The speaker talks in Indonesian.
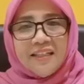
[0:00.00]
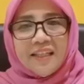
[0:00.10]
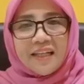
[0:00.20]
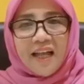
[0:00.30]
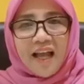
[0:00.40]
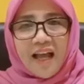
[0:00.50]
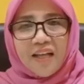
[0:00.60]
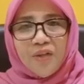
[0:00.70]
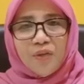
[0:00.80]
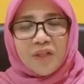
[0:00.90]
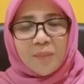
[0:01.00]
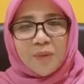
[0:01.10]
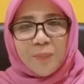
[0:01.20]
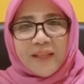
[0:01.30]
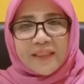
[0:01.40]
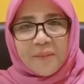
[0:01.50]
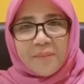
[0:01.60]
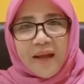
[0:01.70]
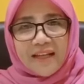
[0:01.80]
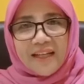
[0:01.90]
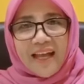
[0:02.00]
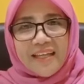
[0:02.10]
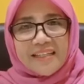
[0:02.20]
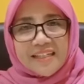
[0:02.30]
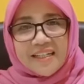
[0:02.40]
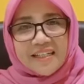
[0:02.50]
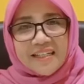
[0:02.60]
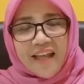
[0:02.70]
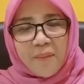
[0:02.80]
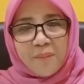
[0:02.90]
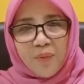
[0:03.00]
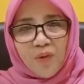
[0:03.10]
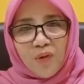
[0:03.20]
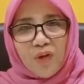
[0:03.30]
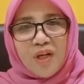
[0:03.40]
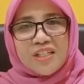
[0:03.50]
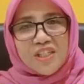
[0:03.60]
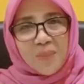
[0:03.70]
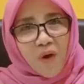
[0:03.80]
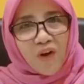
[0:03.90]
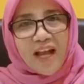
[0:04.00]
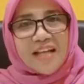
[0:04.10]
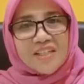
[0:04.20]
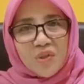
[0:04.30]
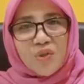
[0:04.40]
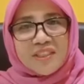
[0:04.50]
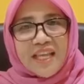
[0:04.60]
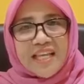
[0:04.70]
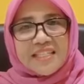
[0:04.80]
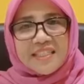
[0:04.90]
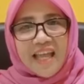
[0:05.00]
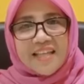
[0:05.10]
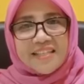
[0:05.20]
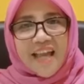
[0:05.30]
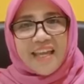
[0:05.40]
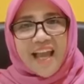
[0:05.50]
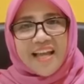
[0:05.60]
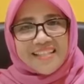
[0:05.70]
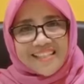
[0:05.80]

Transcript: Dirgahayu Kabupaten Banggai ke-60, semoga sukses dan jaya